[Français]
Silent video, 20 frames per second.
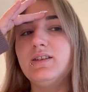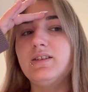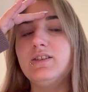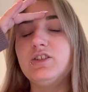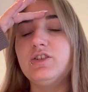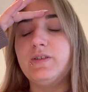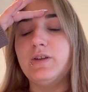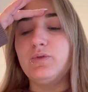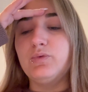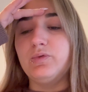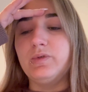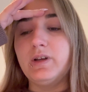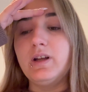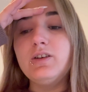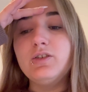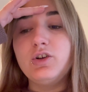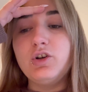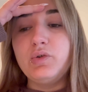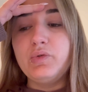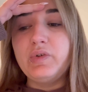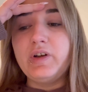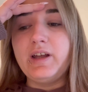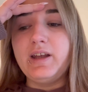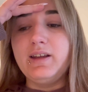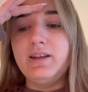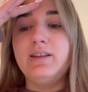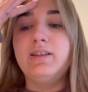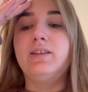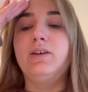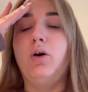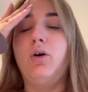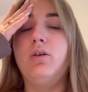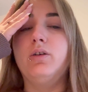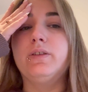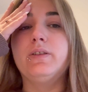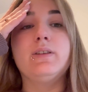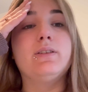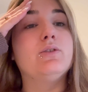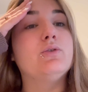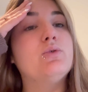Je viens d'ouvrir le coffret. Oh,
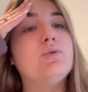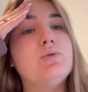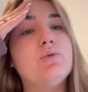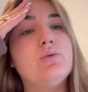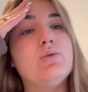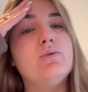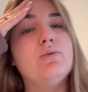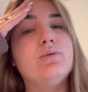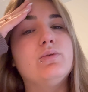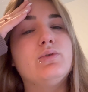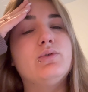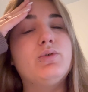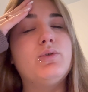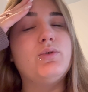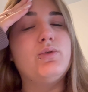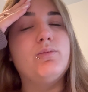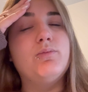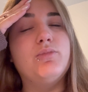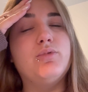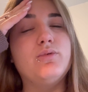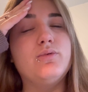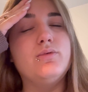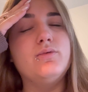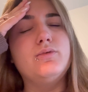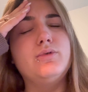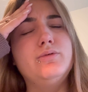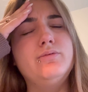c'est trop, trop beau.